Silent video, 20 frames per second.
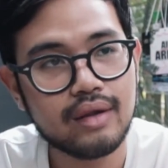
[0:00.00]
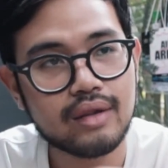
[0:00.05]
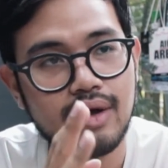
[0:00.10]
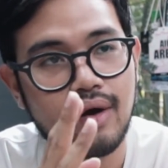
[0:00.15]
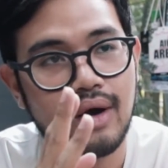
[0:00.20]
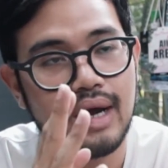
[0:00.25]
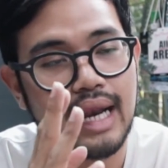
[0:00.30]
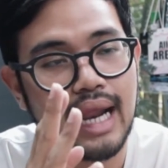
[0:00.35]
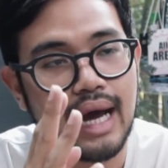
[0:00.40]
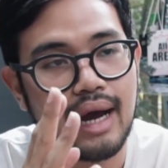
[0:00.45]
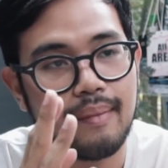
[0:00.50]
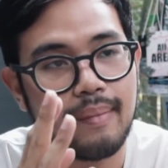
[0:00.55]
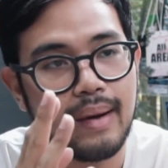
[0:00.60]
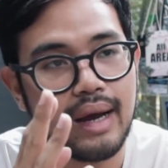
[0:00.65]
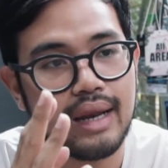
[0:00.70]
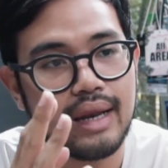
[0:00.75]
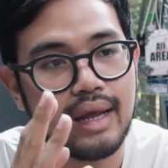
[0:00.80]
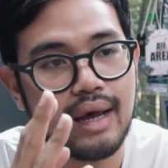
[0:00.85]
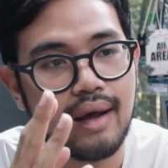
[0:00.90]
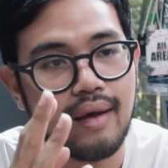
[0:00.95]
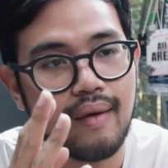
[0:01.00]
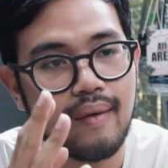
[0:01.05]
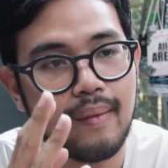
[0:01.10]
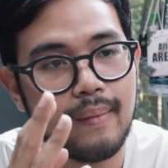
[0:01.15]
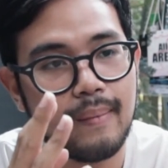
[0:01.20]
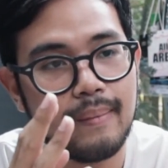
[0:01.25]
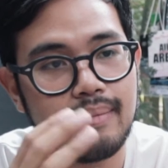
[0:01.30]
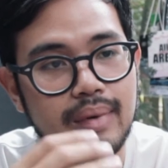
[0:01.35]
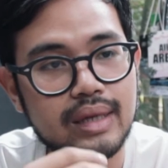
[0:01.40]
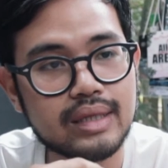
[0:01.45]
ถอยหลังไปเนี่ย
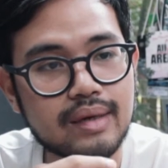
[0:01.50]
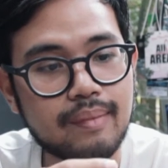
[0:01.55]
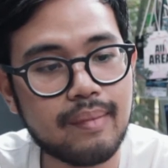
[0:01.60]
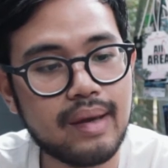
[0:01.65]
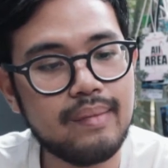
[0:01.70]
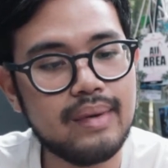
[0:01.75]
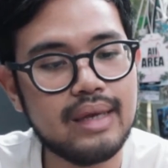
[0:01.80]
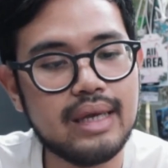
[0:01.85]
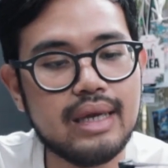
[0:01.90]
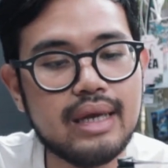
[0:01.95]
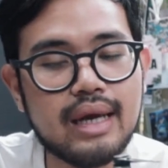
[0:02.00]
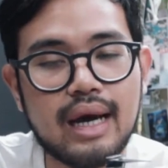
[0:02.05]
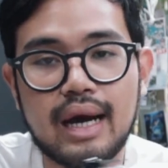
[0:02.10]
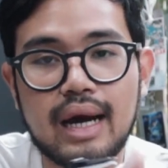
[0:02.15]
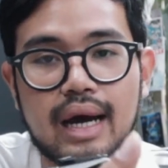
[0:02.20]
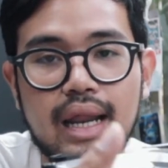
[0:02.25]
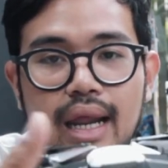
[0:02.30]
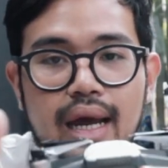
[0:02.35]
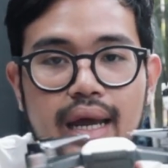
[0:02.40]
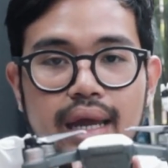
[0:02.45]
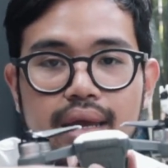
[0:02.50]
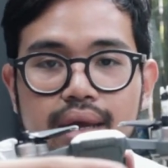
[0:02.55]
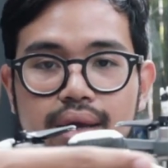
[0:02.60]
มันจะไม่มีอะไร